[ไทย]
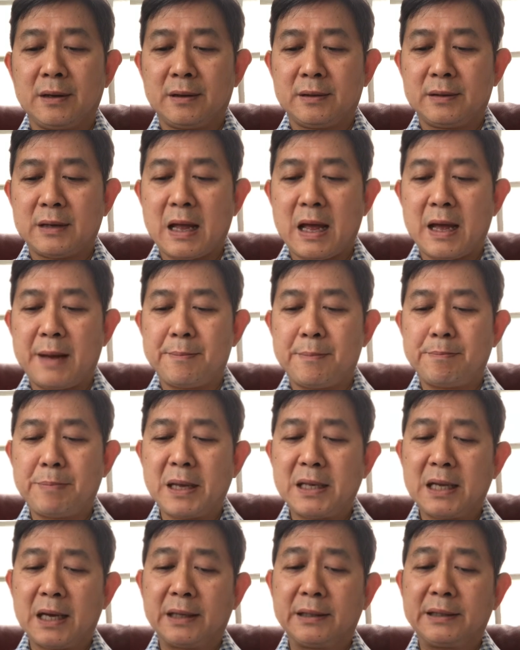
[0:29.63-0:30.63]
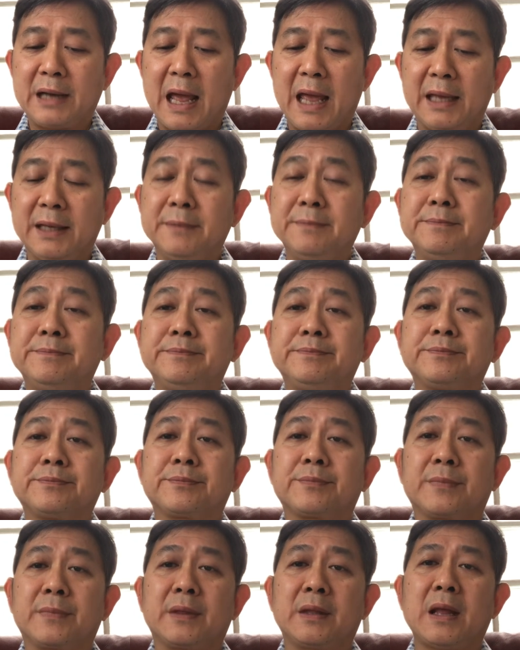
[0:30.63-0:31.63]
นะเป็นอย่างไร
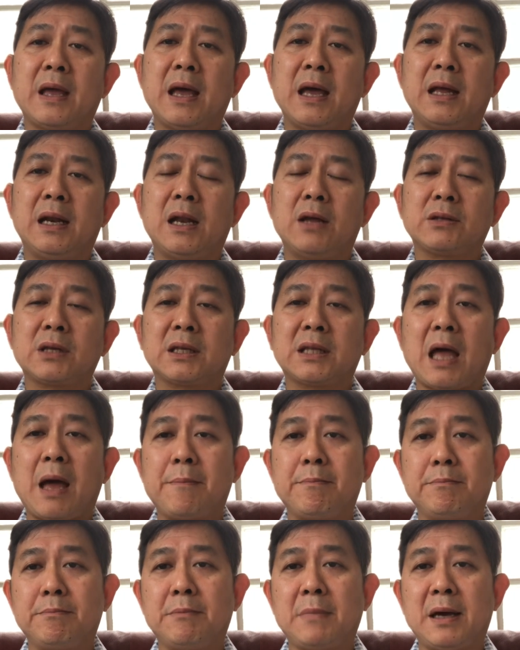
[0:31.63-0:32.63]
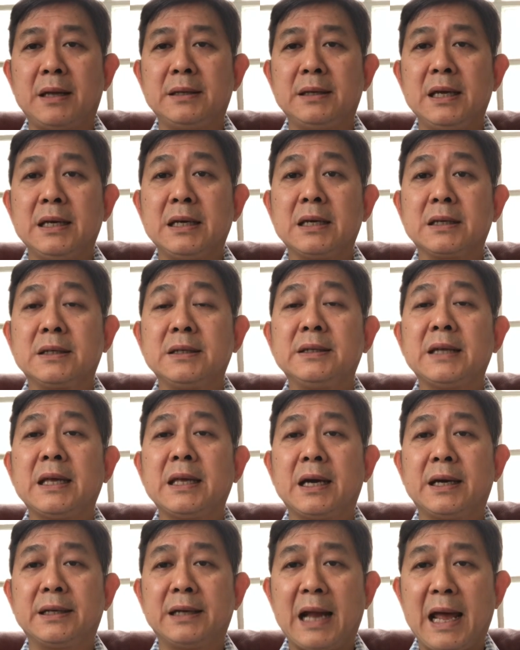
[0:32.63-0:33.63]
นะเราจะทำมันให้เกิดขึ้นได้อ
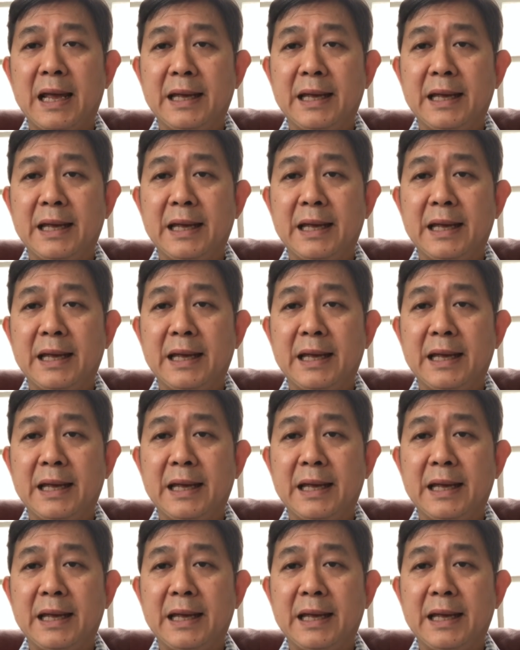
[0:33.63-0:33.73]
ย่างไร